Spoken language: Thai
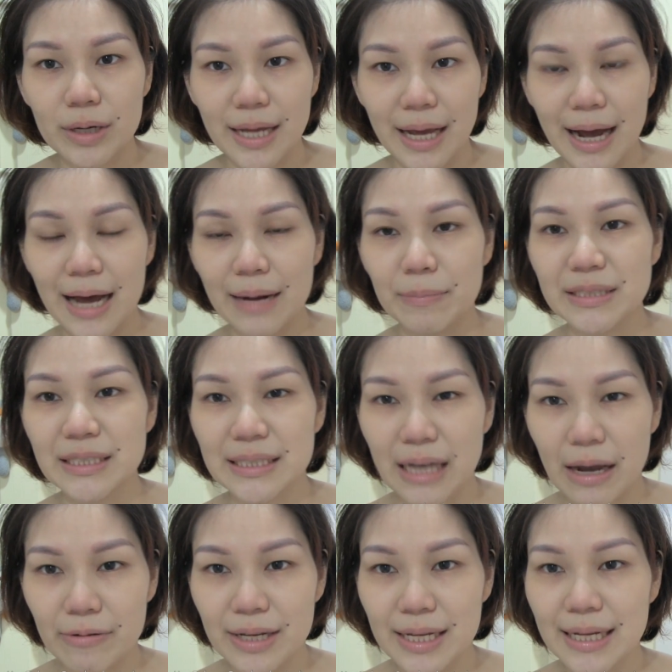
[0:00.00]
ตัวนี้ค่ะ มันจะ
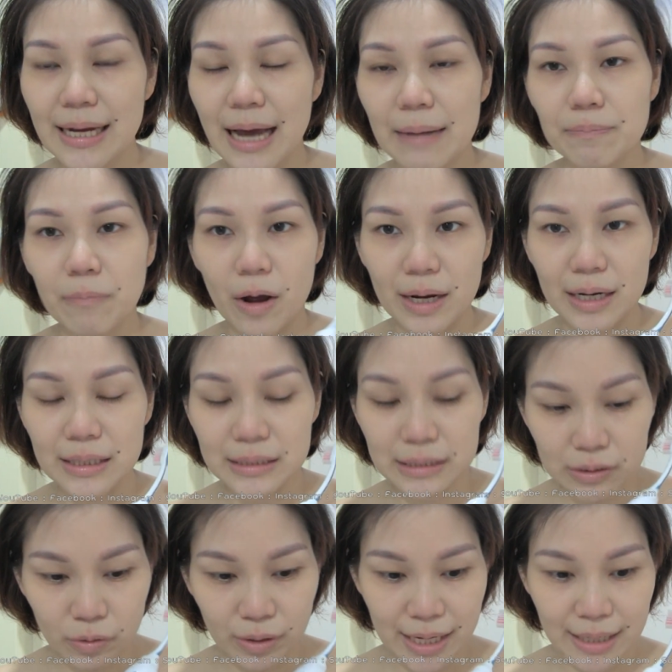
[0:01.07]
ใช้วิธีการปล่อยคลื่น
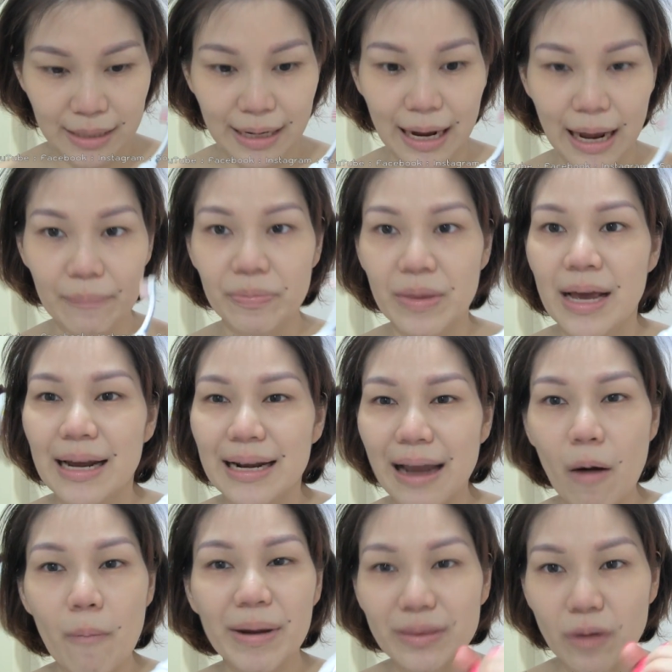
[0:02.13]
โซนิกนะคะ
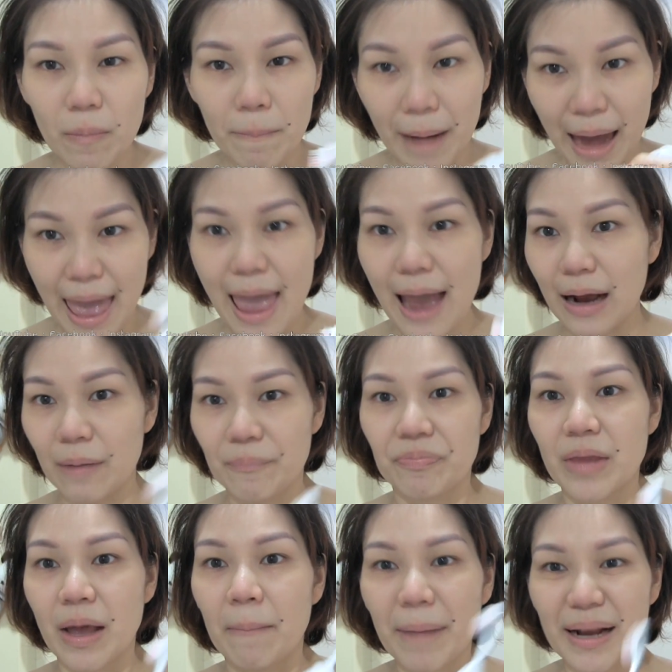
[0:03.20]
เราไม่ต้องแปลง
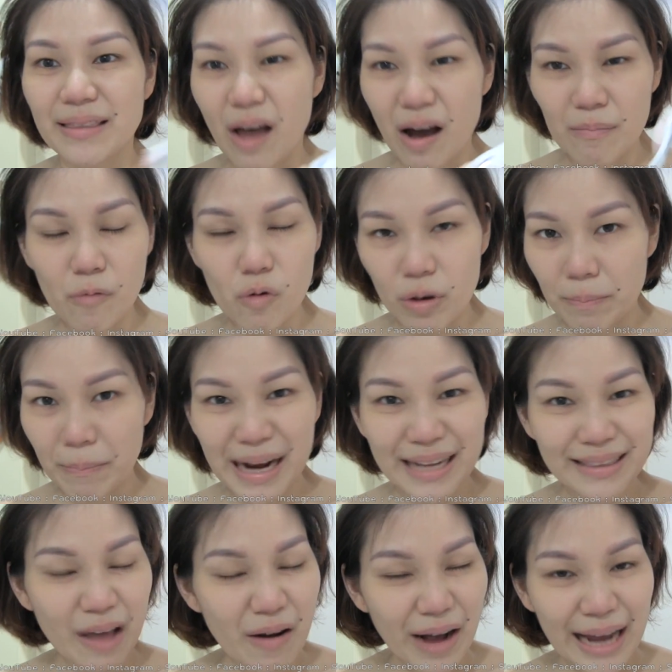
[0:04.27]
ไม่ต้องหมุน ไม่
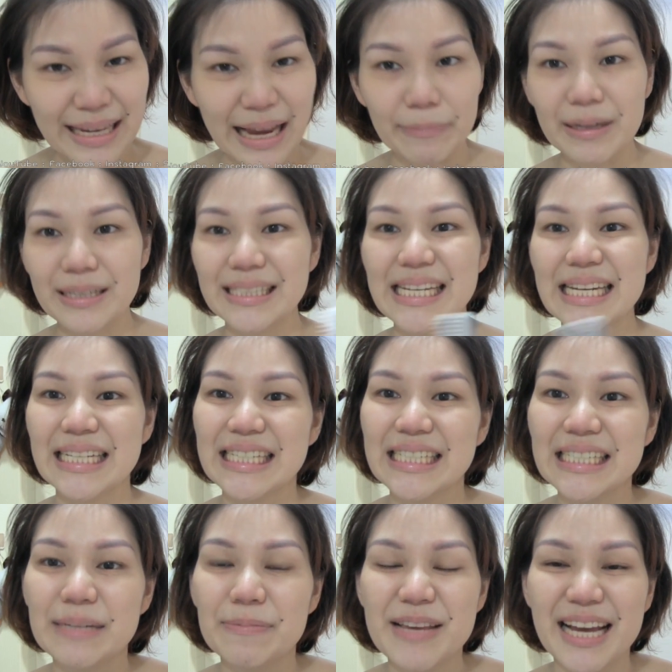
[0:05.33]
ต้องขยับทั้งสิ้น
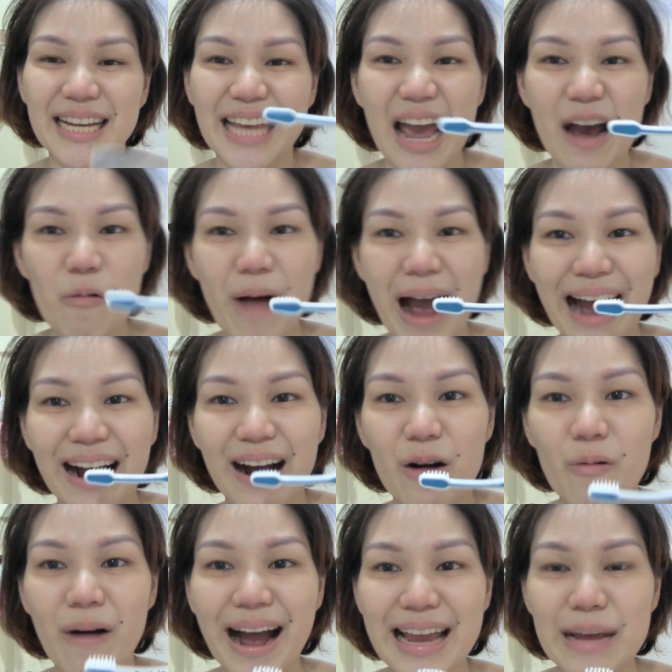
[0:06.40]
คือเพียงแค่วางเขา
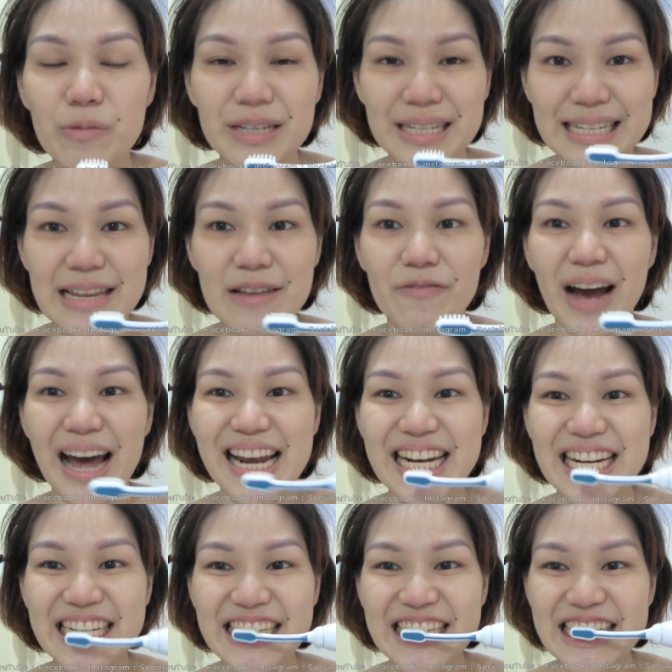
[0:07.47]
ไว้บนซี่ฟัน
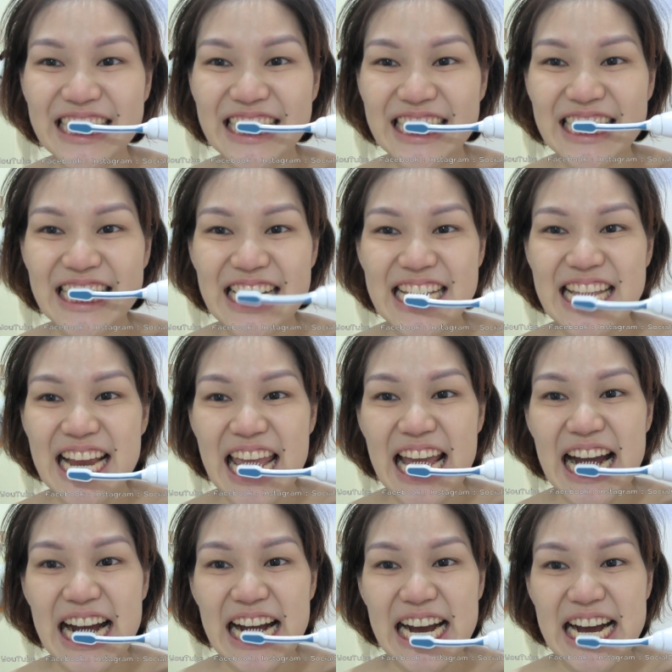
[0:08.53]
อย่างเงี้
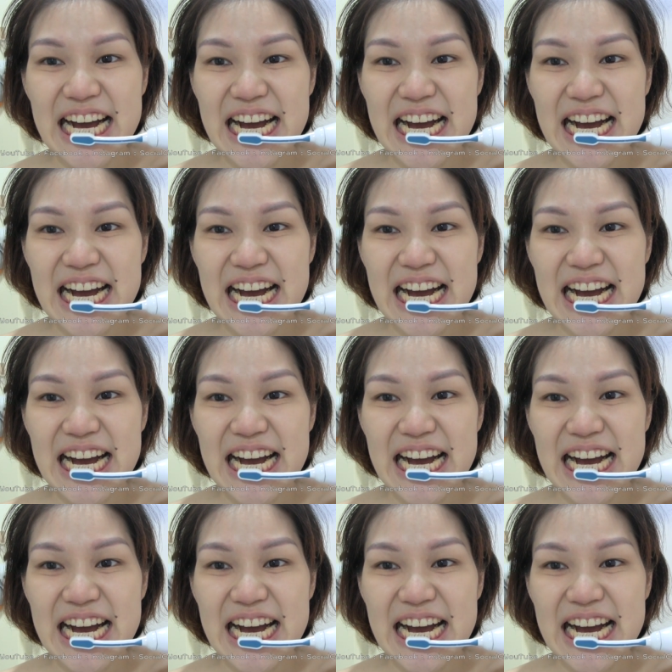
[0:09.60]
ยค่ะ